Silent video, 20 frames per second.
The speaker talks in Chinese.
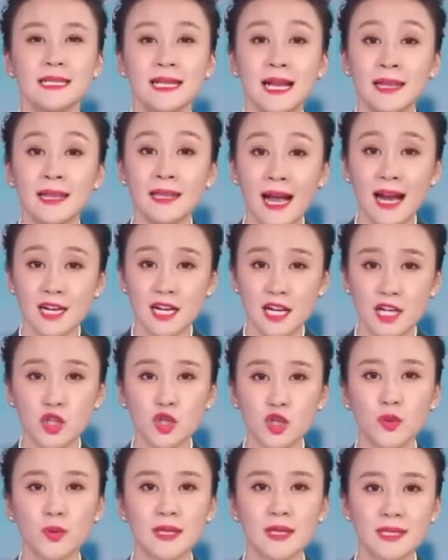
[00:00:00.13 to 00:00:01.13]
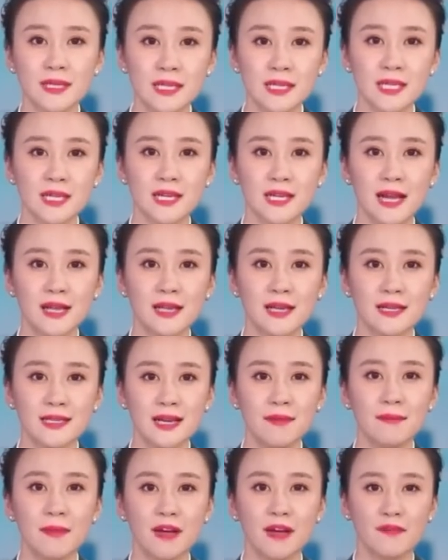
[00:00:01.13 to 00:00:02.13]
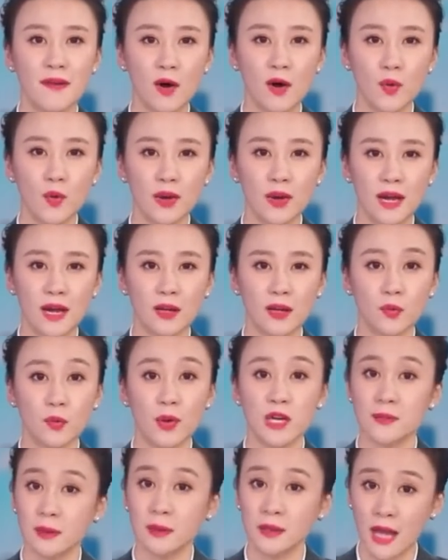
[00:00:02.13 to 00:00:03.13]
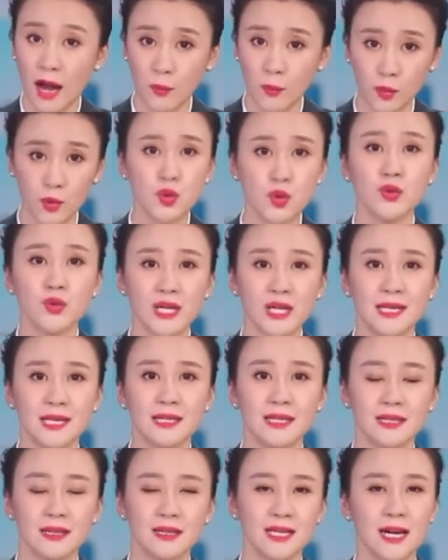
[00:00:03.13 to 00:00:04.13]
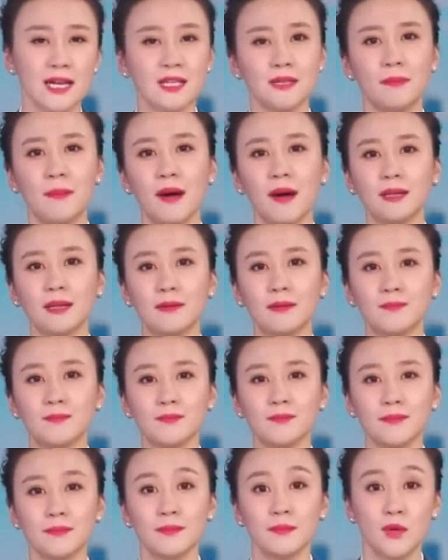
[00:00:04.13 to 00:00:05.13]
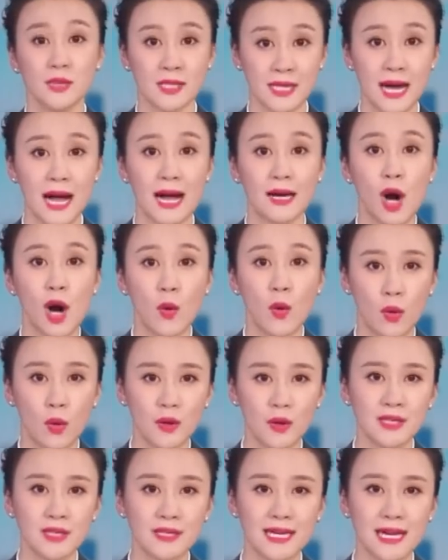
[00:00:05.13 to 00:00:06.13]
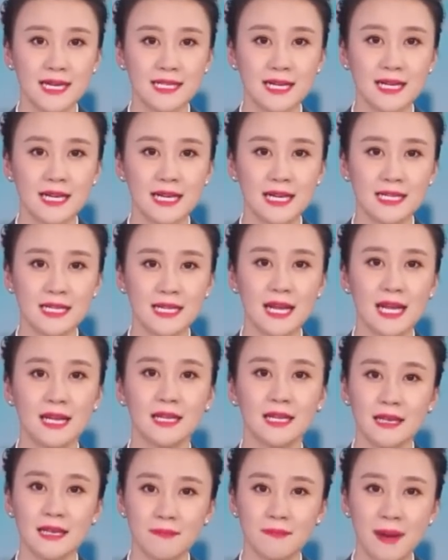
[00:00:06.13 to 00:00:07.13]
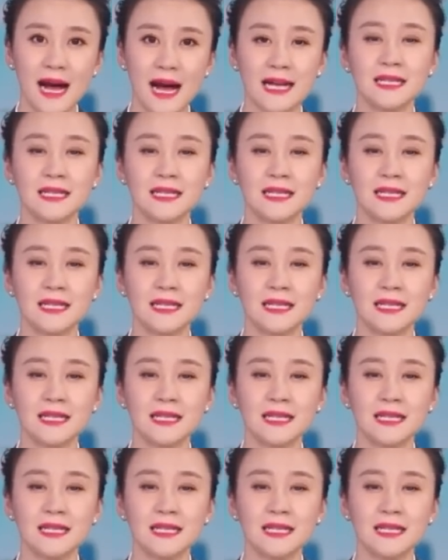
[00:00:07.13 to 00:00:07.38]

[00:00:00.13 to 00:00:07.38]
三代人种了四十年的三北防护林，为什么挡不住这一次的沙尘暴呢？目前啊，我国正在经历今年的第八